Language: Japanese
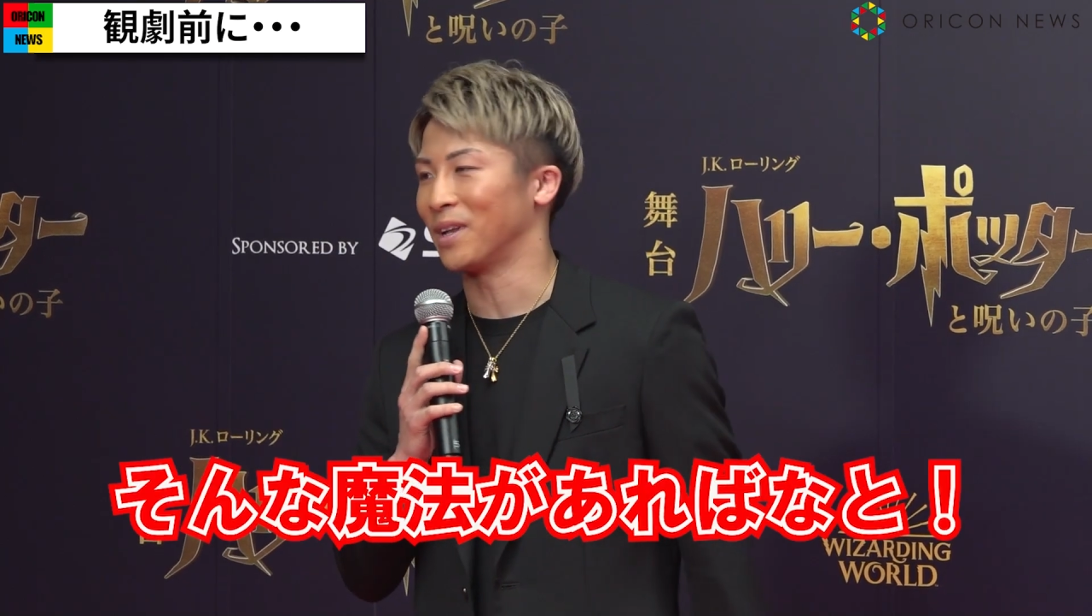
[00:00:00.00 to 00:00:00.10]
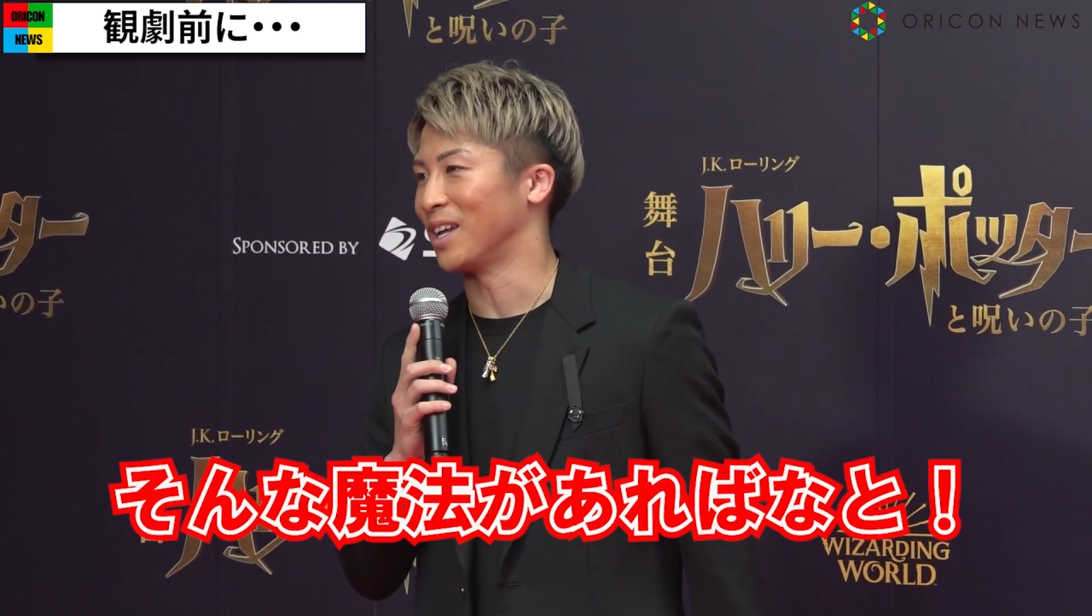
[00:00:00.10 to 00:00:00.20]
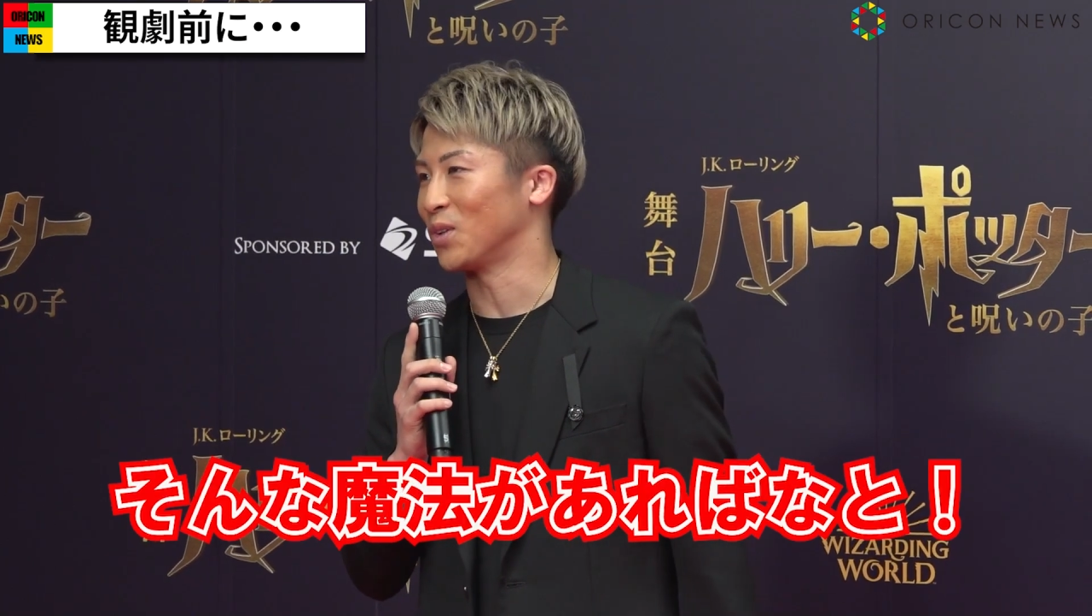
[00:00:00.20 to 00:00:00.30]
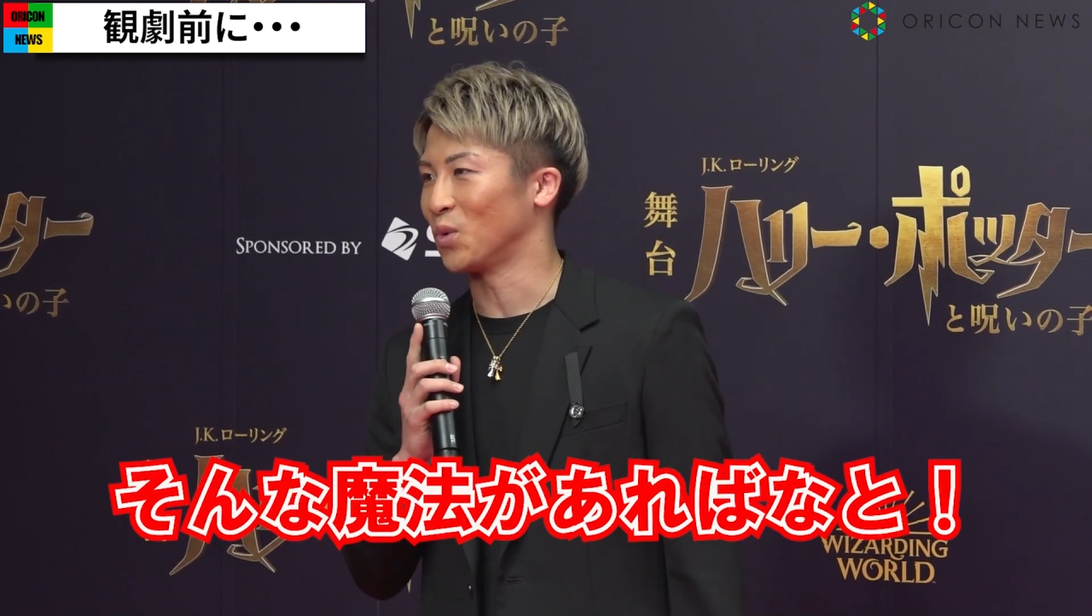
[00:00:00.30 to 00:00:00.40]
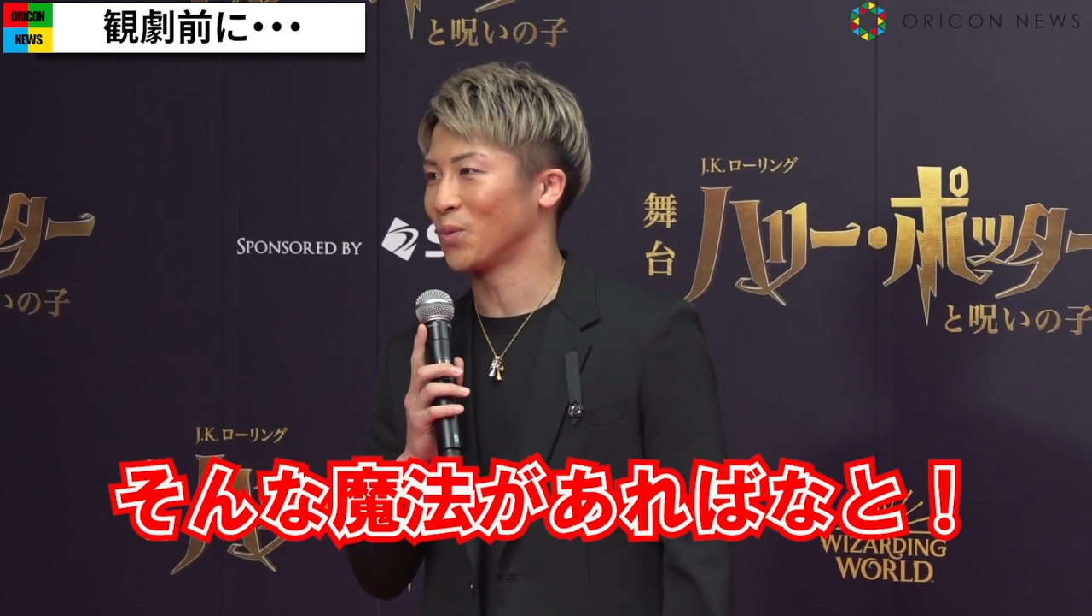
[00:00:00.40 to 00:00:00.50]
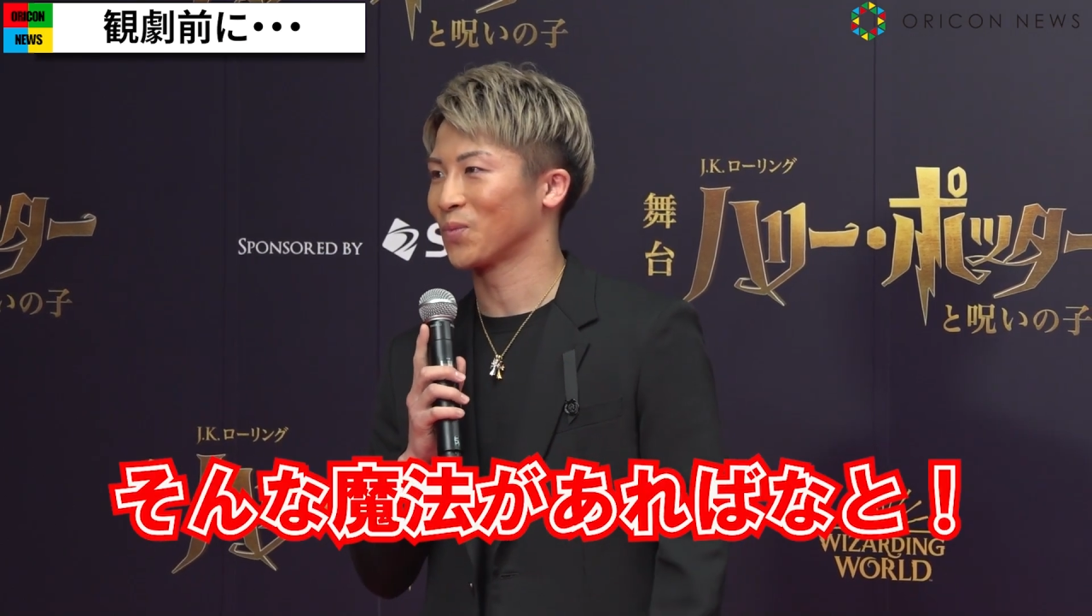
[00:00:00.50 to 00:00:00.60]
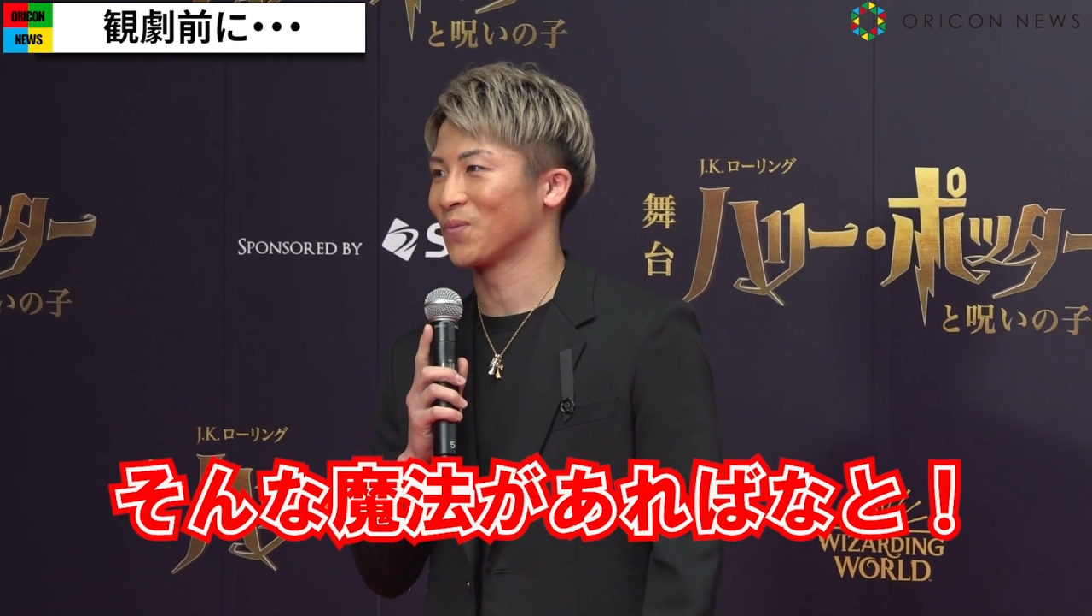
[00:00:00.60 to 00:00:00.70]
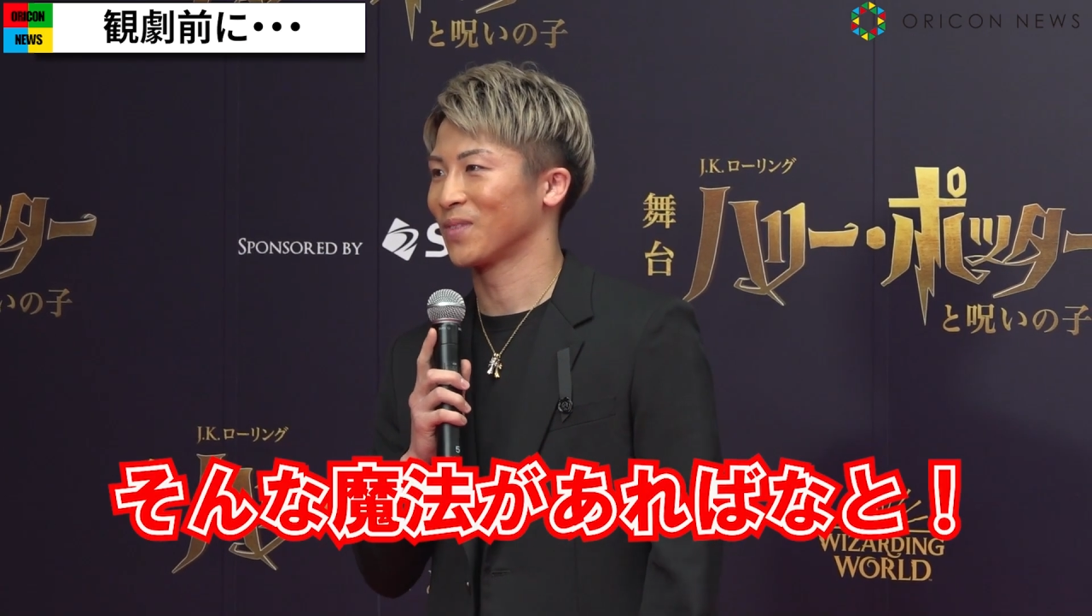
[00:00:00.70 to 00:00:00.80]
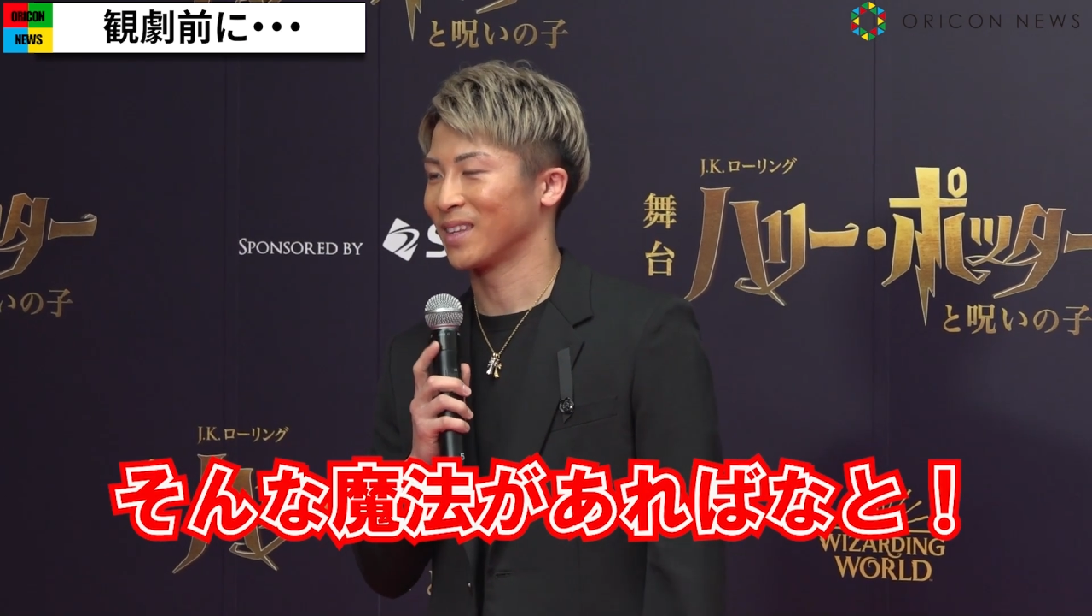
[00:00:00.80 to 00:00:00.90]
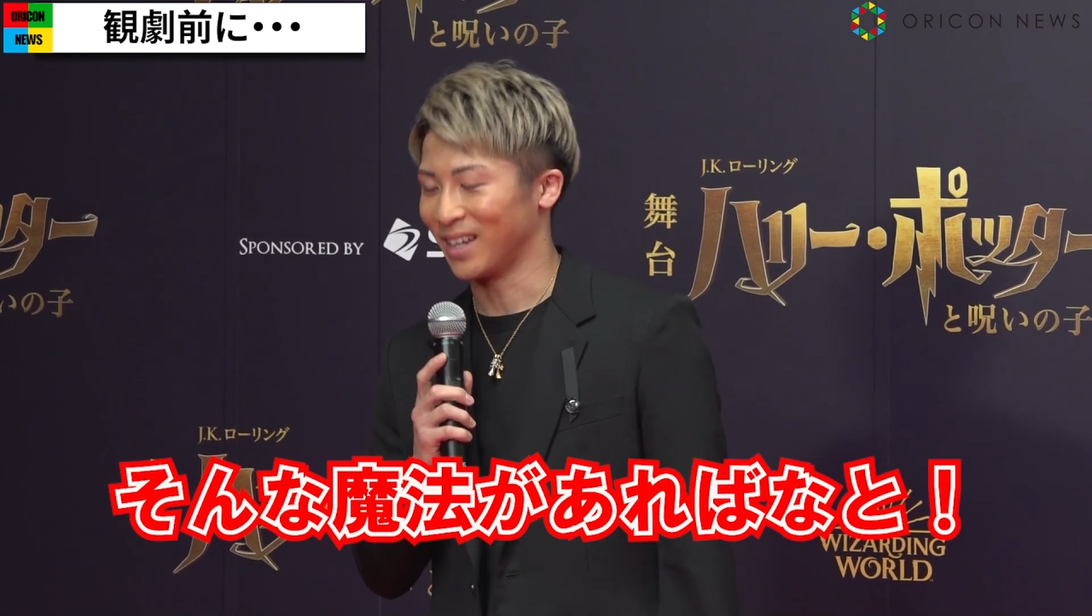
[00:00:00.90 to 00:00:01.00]
ばなと、
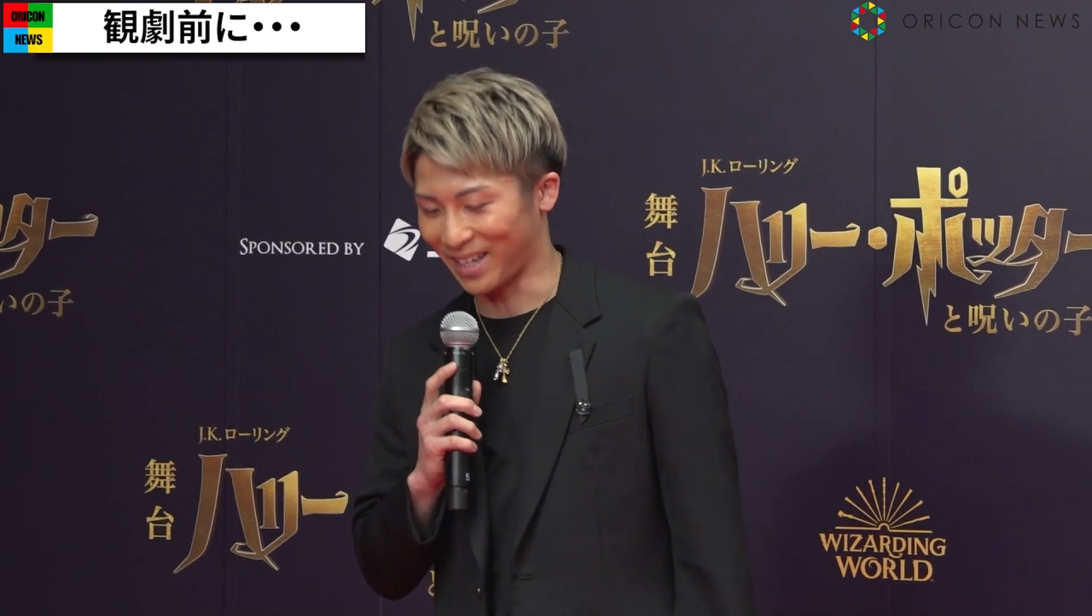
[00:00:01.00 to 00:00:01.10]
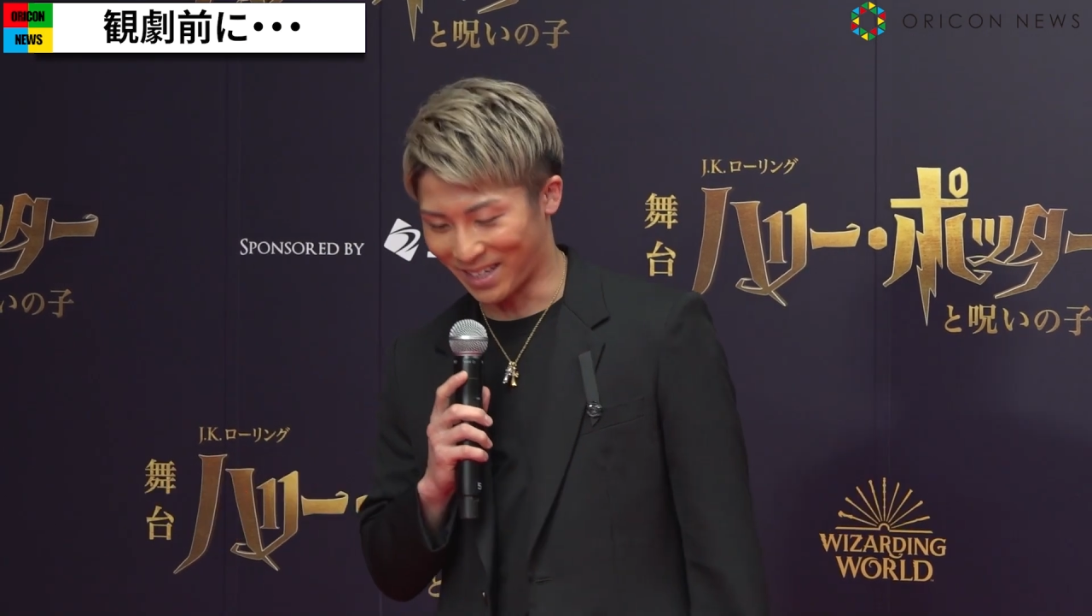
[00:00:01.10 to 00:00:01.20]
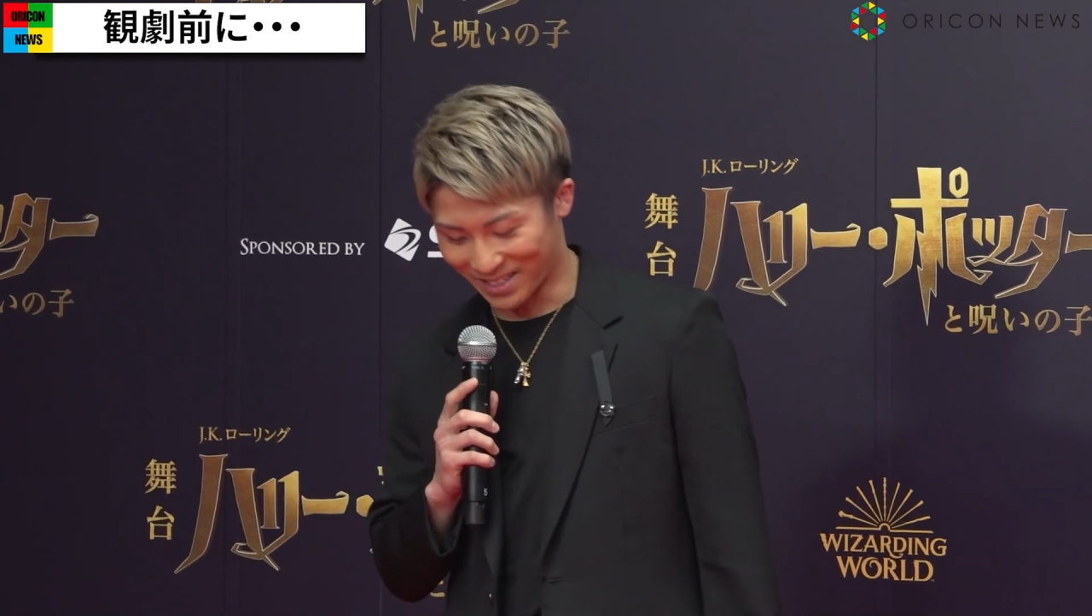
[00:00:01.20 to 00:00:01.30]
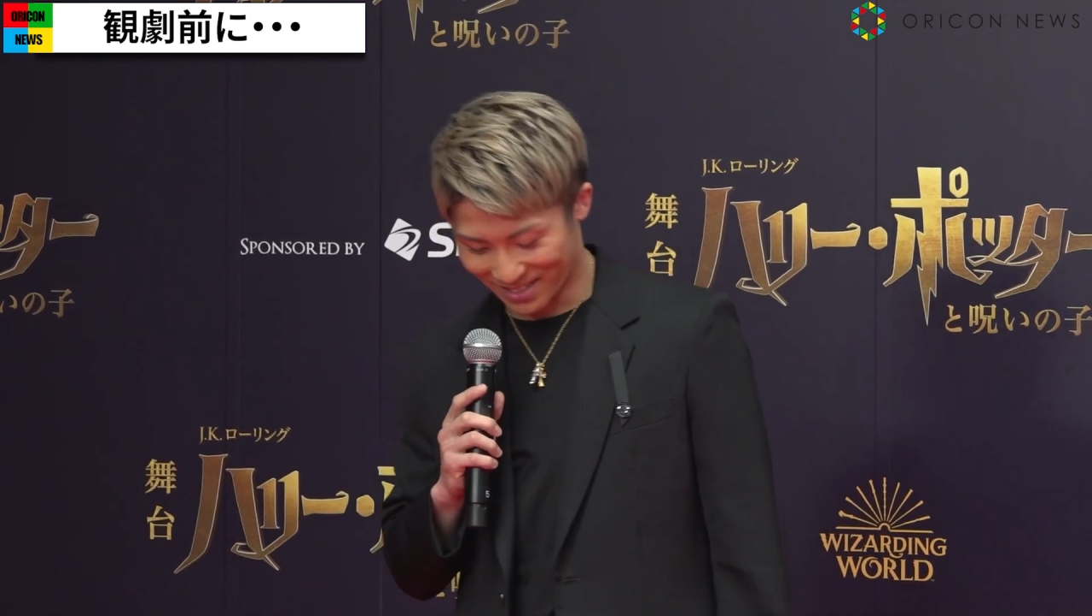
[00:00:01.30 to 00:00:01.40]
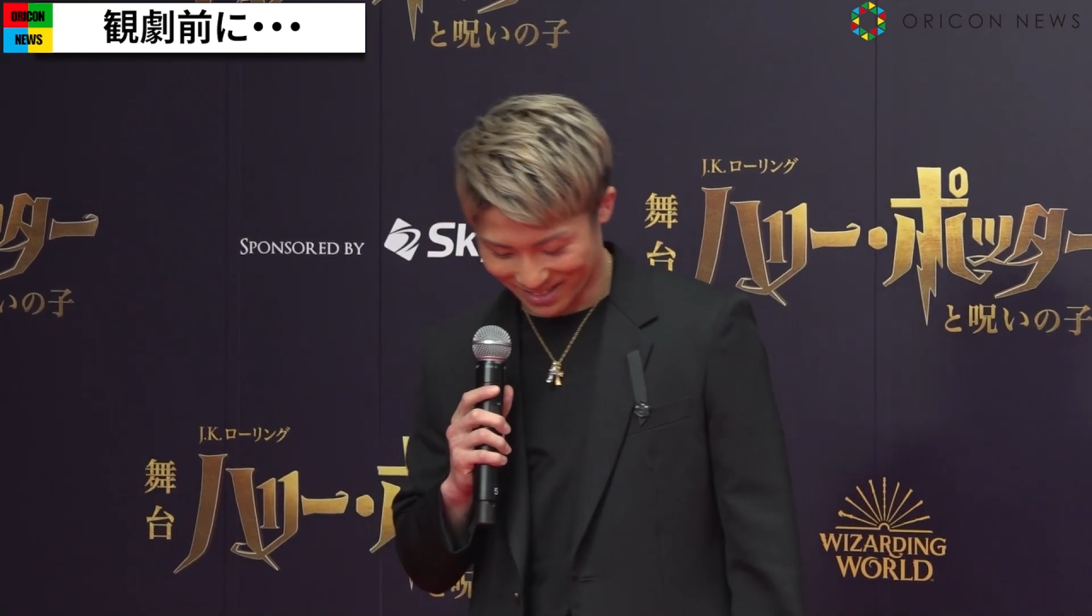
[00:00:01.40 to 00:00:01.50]
うん、はい、はい、